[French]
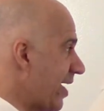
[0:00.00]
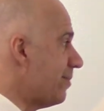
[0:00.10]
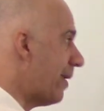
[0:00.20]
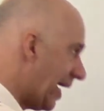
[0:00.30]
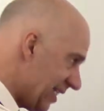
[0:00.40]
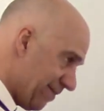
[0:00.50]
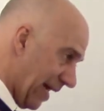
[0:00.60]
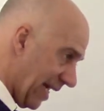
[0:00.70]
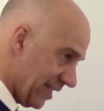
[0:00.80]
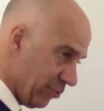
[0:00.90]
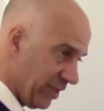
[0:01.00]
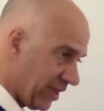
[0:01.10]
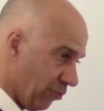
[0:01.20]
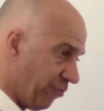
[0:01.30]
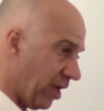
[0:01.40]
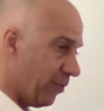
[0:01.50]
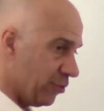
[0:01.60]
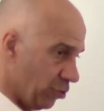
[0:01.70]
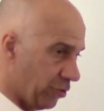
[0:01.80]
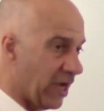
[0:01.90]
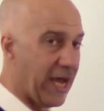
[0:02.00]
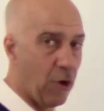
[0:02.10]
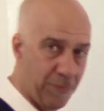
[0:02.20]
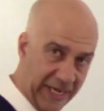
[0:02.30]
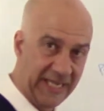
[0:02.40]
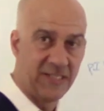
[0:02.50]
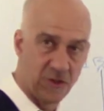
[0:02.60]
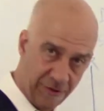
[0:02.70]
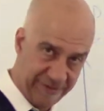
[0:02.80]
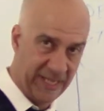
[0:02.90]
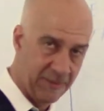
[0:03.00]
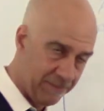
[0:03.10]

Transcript: il baisse par la suite au fur et à mesure que la reprise se fait.